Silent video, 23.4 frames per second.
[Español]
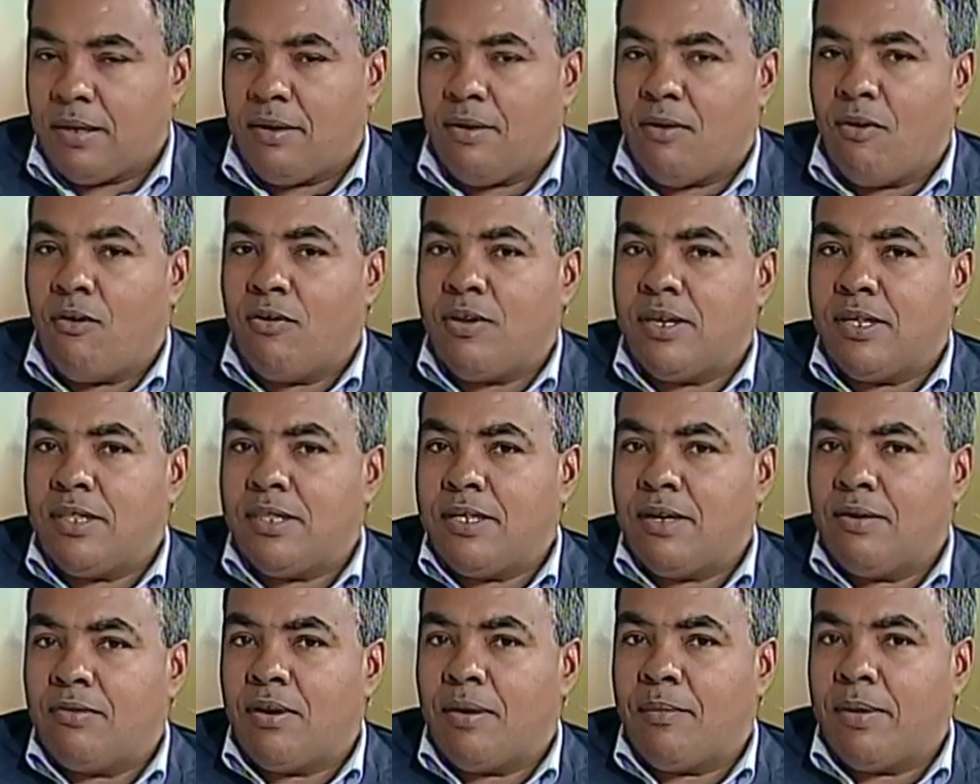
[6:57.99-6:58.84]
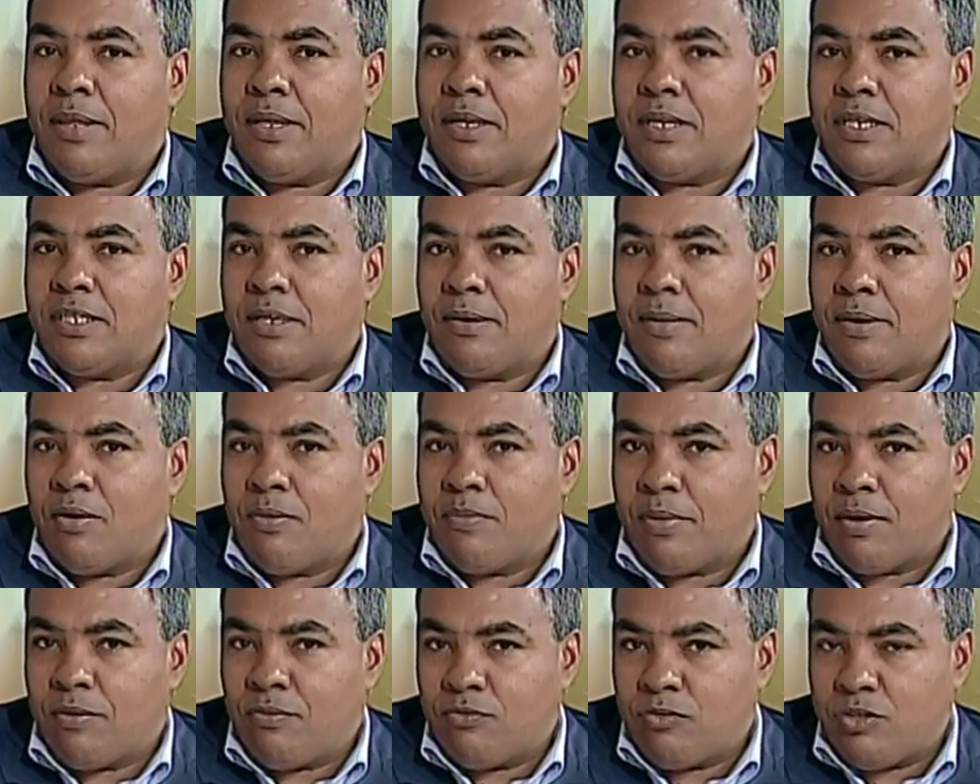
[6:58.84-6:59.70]
Hoy en día una ama de casa va a
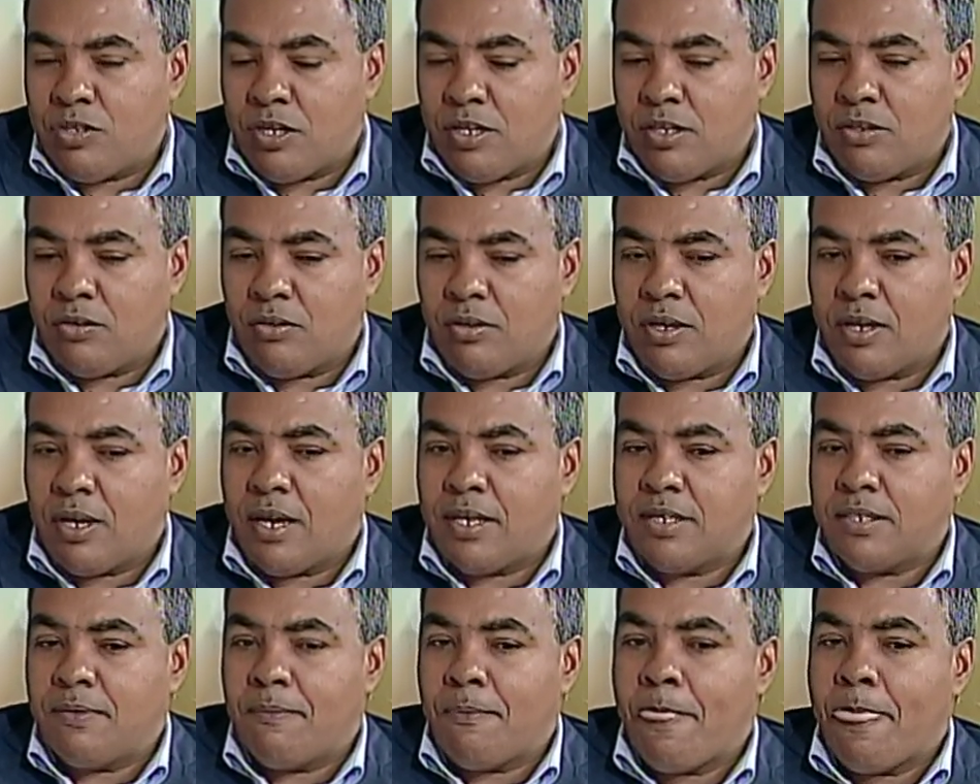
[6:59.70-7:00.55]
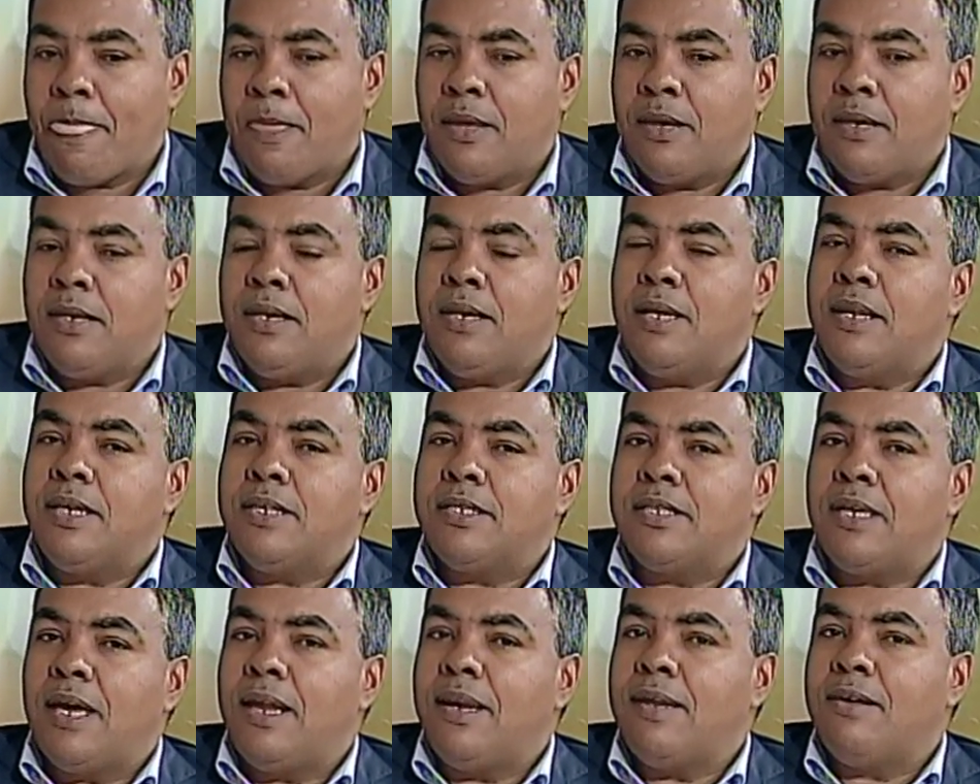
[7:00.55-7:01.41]
comprar un cilindro de gas y le
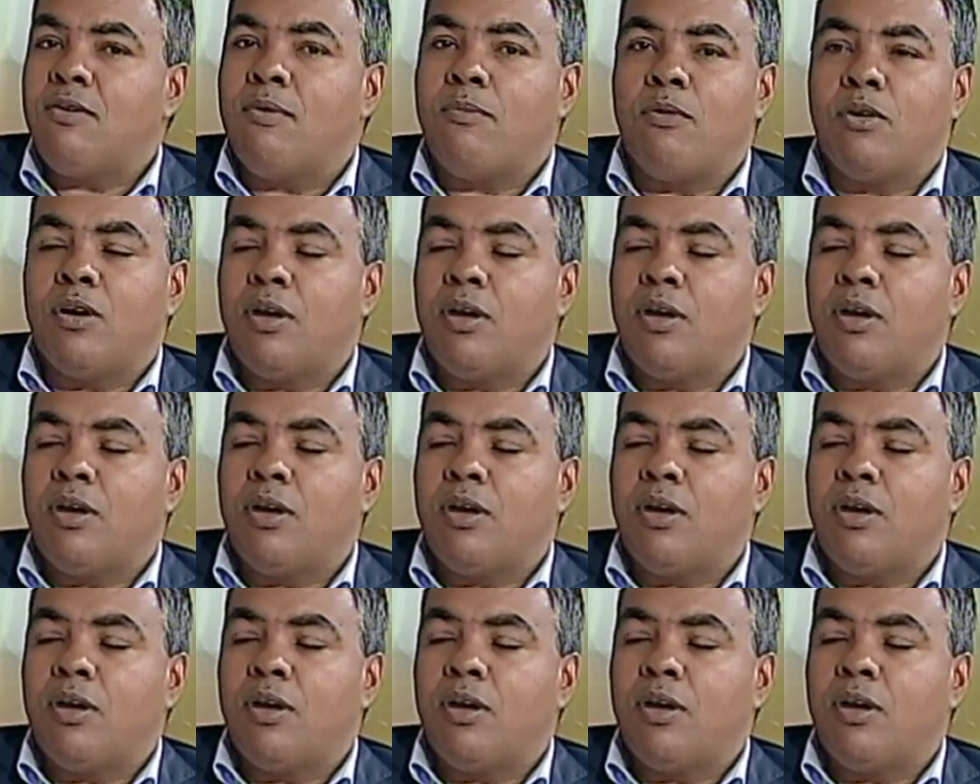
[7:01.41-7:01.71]
sale como